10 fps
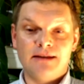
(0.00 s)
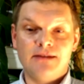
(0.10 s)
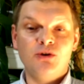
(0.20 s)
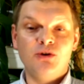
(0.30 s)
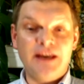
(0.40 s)

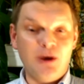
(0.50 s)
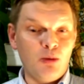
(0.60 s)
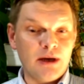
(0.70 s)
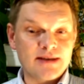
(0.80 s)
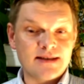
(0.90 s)
do
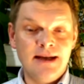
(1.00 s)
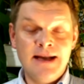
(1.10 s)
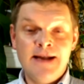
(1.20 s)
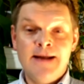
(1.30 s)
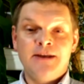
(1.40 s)
kiełbas.
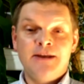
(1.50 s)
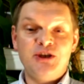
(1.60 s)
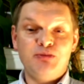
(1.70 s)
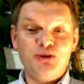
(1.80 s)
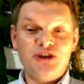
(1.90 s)
Jeśli
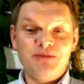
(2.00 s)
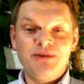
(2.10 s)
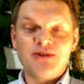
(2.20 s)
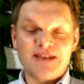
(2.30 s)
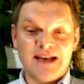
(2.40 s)
pójdziemy
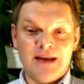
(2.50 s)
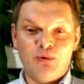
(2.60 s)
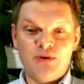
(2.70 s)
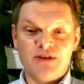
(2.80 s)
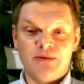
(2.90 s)
do sklepu
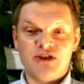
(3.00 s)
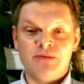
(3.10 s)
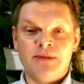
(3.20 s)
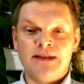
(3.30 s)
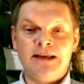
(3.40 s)
i
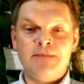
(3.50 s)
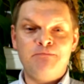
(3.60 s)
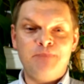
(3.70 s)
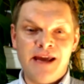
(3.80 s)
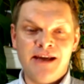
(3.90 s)
zobaczymy takie
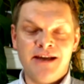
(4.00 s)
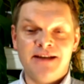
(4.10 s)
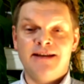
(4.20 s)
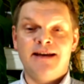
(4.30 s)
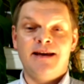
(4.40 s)

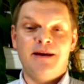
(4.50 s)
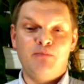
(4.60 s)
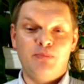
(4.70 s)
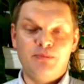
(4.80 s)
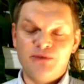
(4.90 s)
piękne,
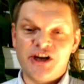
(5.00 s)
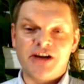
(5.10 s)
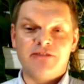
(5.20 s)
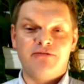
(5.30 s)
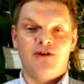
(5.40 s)

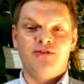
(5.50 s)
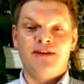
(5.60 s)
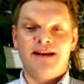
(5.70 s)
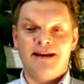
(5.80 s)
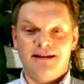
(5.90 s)

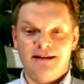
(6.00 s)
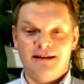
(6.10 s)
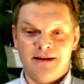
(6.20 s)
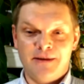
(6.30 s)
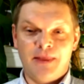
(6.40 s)
czerwone
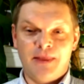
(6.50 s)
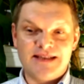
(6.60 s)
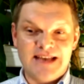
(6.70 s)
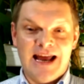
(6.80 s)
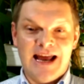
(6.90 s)
e,
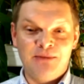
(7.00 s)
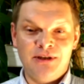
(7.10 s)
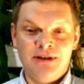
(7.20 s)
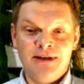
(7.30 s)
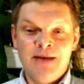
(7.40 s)

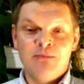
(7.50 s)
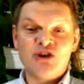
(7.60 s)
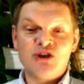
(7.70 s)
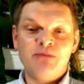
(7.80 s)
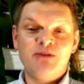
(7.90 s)
salami,
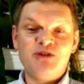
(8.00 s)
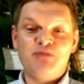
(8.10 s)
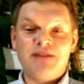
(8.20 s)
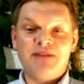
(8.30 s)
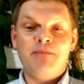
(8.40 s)
możemy być
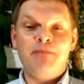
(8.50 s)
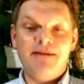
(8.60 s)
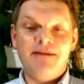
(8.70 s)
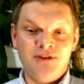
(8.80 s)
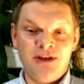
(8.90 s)
prawie
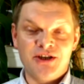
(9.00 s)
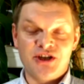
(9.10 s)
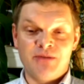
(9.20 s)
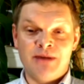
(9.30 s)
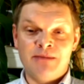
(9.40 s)
pewni,
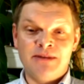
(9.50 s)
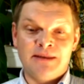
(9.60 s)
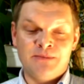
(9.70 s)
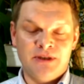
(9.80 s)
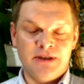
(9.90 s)
że mamy
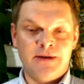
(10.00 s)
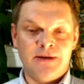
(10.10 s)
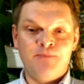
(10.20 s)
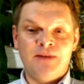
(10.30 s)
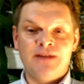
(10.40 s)
tam
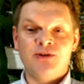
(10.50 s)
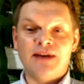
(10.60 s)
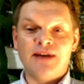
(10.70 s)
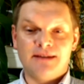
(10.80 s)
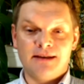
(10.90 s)
e,
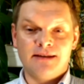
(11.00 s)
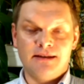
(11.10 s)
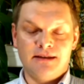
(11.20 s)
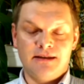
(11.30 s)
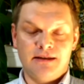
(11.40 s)
dodatek
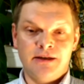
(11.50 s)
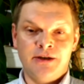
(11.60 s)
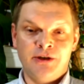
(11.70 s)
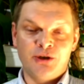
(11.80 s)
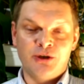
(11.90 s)
e,
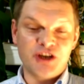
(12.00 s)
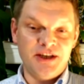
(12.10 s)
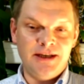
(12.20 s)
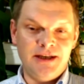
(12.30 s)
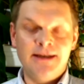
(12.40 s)

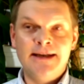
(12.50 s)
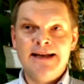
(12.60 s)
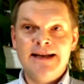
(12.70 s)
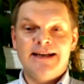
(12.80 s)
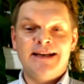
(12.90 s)
koszenidy.
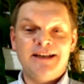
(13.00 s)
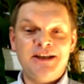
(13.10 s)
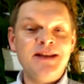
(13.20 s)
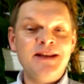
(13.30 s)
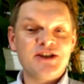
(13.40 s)
E,
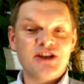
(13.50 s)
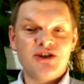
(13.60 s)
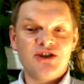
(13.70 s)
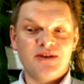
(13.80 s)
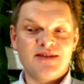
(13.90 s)
inna rzecz
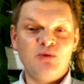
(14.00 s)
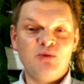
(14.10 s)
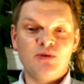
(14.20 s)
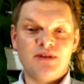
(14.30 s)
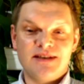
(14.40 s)
to jest
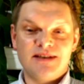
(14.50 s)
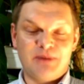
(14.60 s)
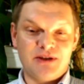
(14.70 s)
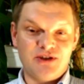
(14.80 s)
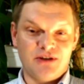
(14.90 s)
miód
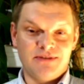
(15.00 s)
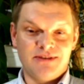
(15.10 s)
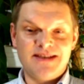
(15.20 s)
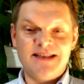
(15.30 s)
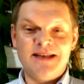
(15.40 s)
spadziowy. To
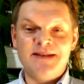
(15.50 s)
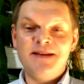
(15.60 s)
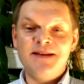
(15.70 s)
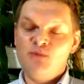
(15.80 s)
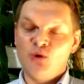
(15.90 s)
jest
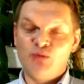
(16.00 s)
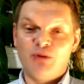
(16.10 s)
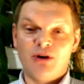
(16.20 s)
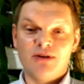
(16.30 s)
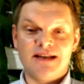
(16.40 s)
jedyny miód
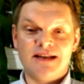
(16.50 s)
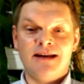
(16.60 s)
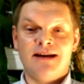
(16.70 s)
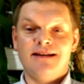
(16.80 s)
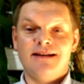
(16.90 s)

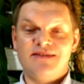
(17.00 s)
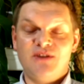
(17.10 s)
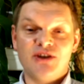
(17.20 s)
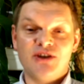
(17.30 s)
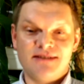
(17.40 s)
pochodzenia
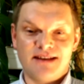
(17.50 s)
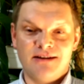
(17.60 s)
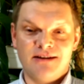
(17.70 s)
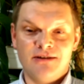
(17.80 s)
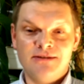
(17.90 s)

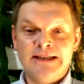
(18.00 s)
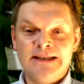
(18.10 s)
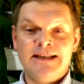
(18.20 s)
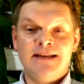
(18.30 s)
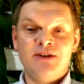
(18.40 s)
zwierzęcego,
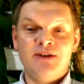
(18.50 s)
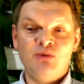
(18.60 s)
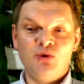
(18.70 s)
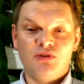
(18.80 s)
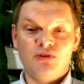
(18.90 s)
jedyny
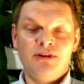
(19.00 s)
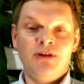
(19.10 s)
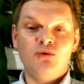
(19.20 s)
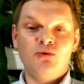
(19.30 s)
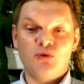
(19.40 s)
miód
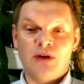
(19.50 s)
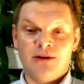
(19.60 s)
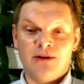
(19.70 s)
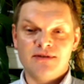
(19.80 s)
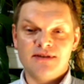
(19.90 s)

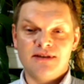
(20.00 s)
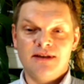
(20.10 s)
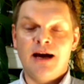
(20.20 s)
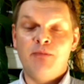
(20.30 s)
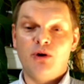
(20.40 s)
nieuczulający,
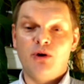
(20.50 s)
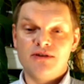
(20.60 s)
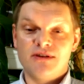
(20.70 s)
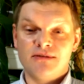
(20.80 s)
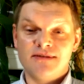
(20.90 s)
a
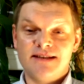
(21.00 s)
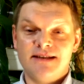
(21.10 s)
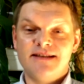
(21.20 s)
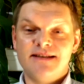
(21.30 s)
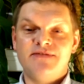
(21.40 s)
pochodzący
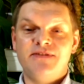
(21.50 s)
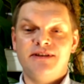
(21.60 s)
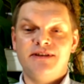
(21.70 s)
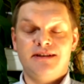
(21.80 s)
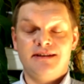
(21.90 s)
z
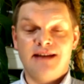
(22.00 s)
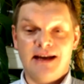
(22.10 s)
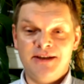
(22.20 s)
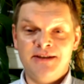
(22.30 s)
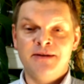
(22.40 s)

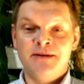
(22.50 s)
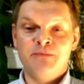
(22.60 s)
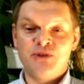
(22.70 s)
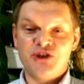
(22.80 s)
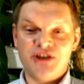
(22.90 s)
wydalin
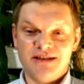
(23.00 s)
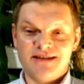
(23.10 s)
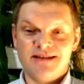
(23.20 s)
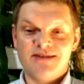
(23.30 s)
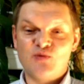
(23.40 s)
mszyc,
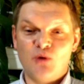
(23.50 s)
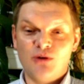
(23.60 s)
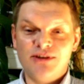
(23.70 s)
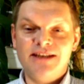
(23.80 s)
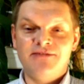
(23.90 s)

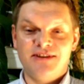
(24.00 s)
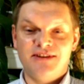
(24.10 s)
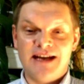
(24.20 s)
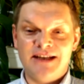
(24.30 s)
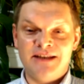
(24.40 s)
słodkich
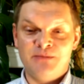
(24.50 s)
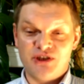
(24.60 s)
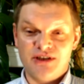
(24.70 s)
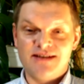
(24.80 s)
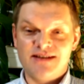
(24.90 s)
wydalin
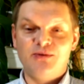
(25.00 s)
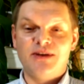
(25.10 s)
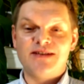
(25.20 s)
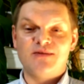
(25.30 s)
mszyc, które są